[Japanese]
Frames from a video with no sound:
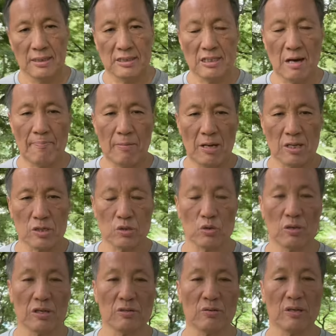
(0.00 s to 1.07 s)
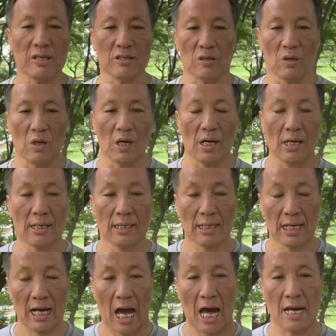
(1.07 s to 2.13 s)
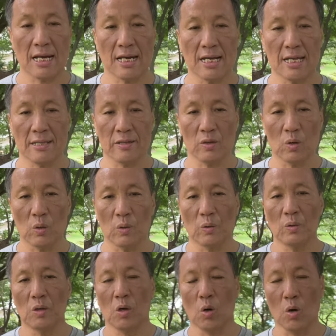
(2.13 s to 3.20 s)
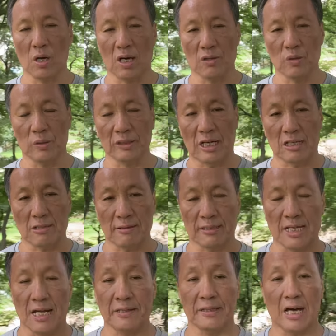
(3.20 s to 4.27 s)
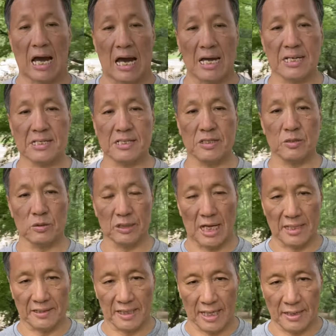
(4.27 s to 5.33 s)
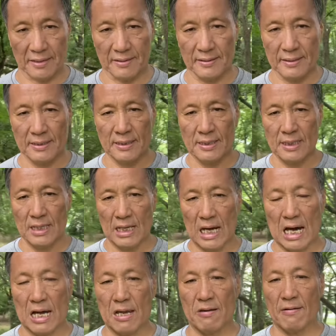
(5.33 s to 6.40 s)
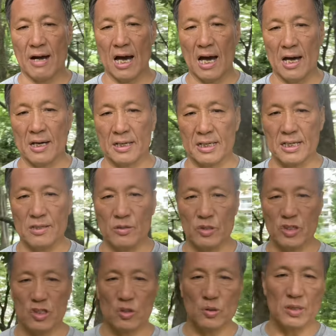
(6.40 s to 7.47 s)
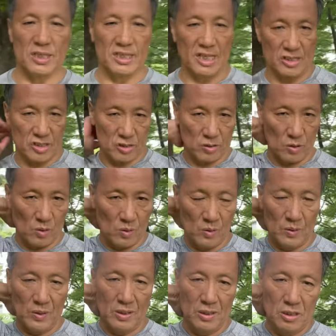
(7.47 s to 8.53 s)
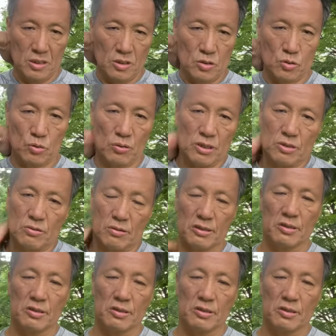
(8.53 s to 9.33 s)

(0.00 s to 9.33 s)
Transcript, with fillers: やっぱりそれぞれの関連の他の、例えば団体、相手の団体、あれは発見の指導員たちの、それぞれ